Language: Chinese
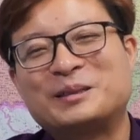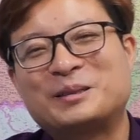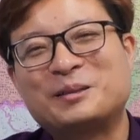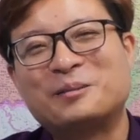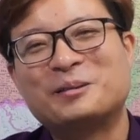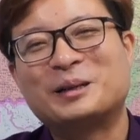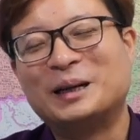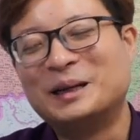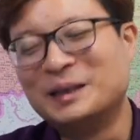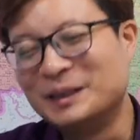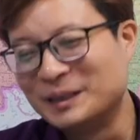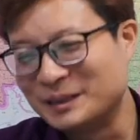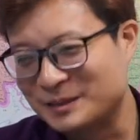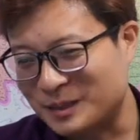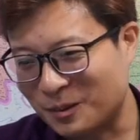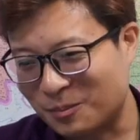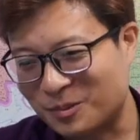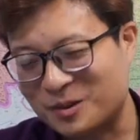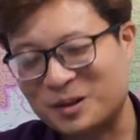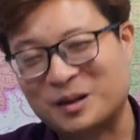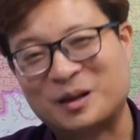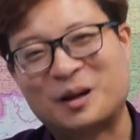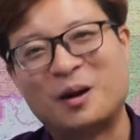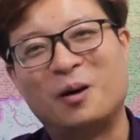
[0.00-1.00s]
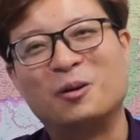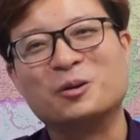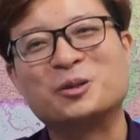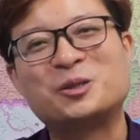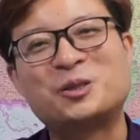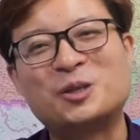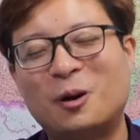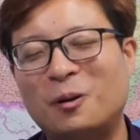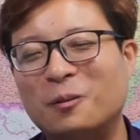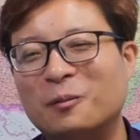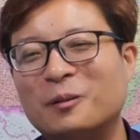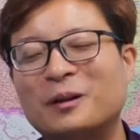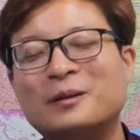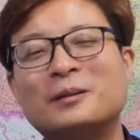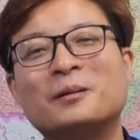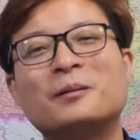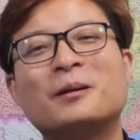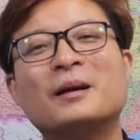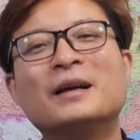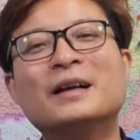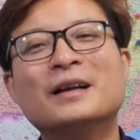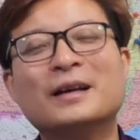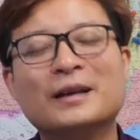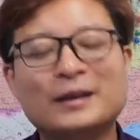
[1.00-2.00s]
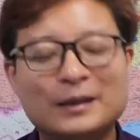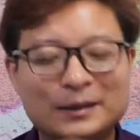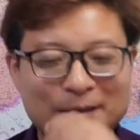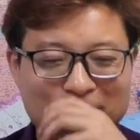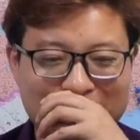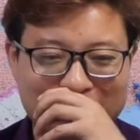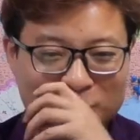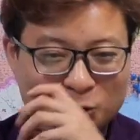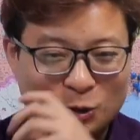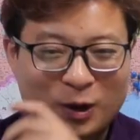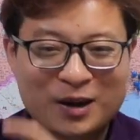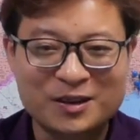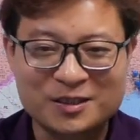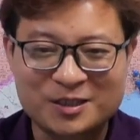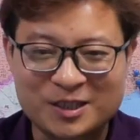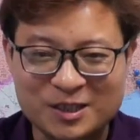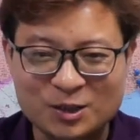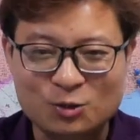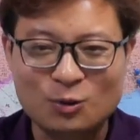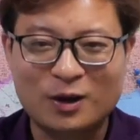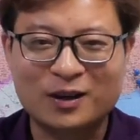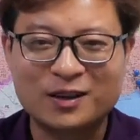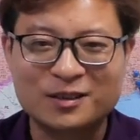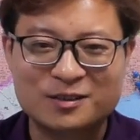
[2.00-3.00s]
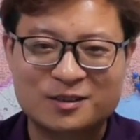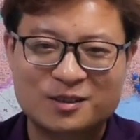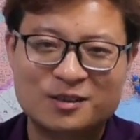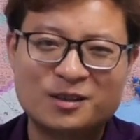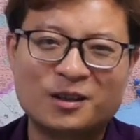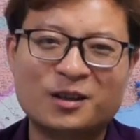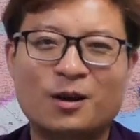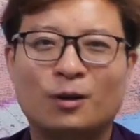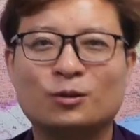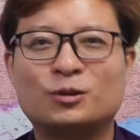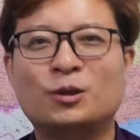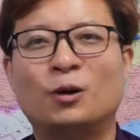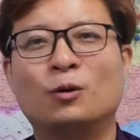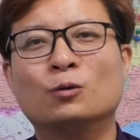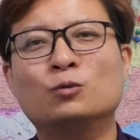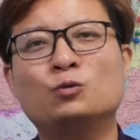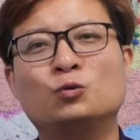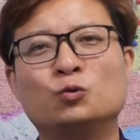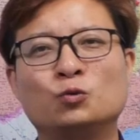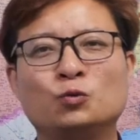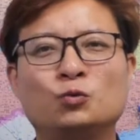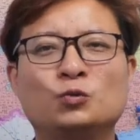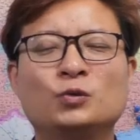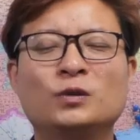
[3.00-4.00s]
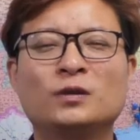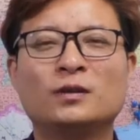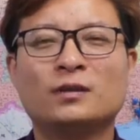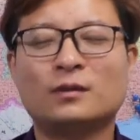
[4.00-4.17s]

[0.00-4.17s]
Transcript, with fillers: 是不是？这不是搞笑吗？是吧？穿西装的只能搞投毒，